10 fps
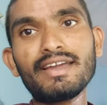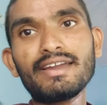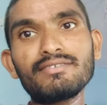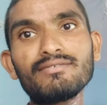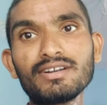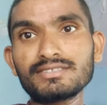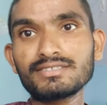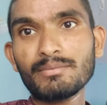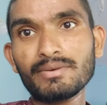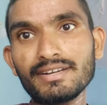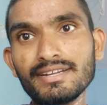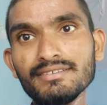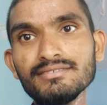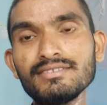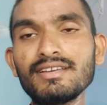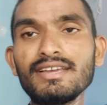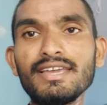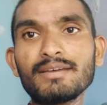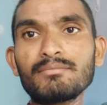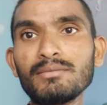అండ్ వర్స్ టాప్ అంటే
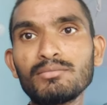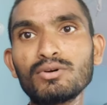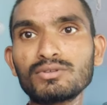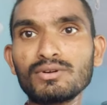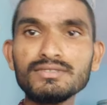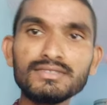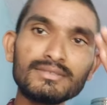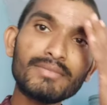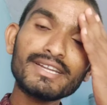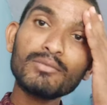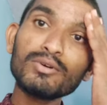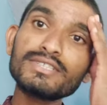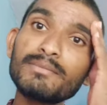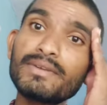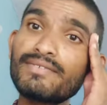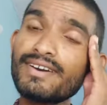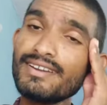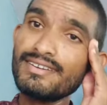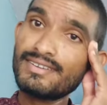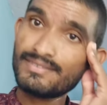యూ కెన్ ప్లే బోత్ రోల్స్ బట్ ఈ మోస్ట్లీ
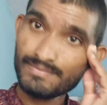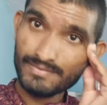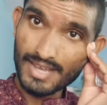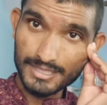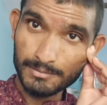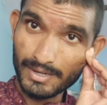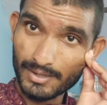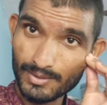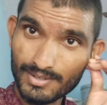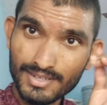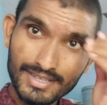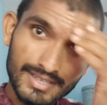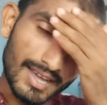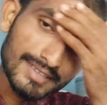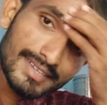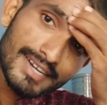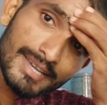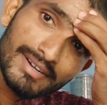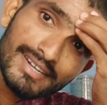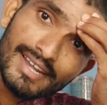ప్రిఫర్ హస్బెండ్ రోల్ అతన్ని
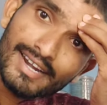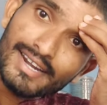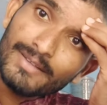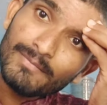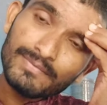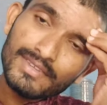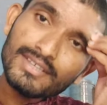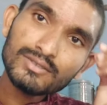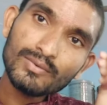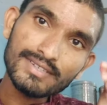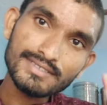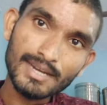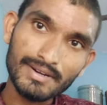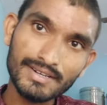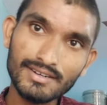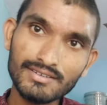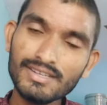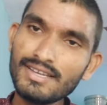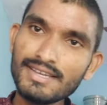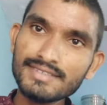ఏమంటారంటే సో వర్స్ టాప్ అంటారు
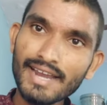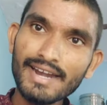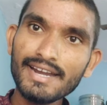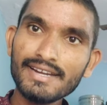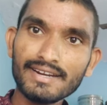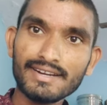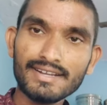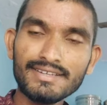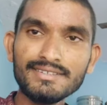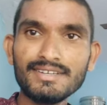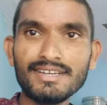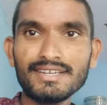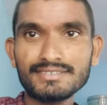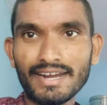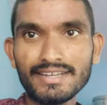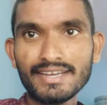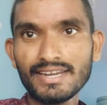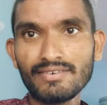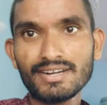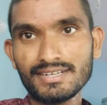ఈ సైడ్ ఏంటంటే ఈ సైడ్
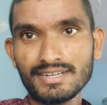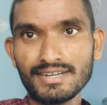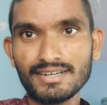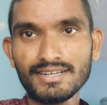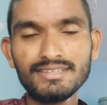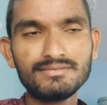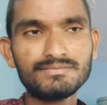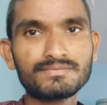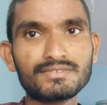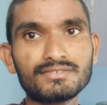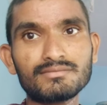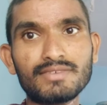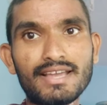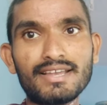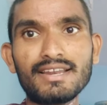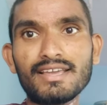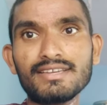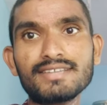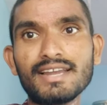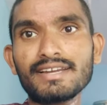గేన్ ఎవరిని అంటారంటే అంటే
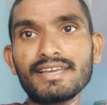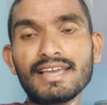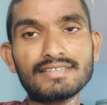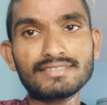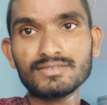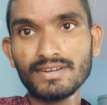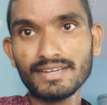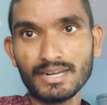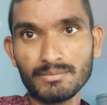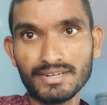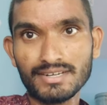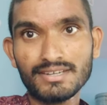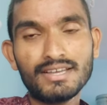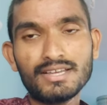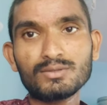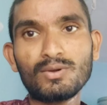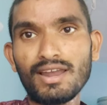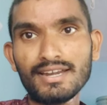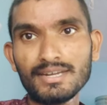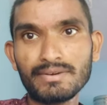ఈజ్ లైక్ ఎసెక్స్వల్ గేన్ అనమాట సో
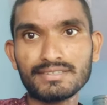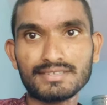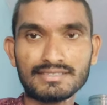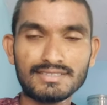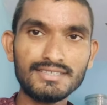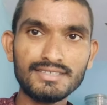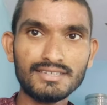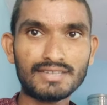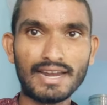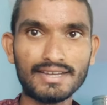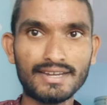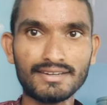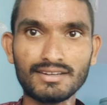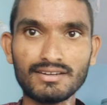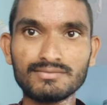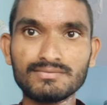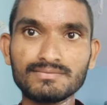అలాంటి పర్సన్స్ని సైడ్ గేన్ అంటారు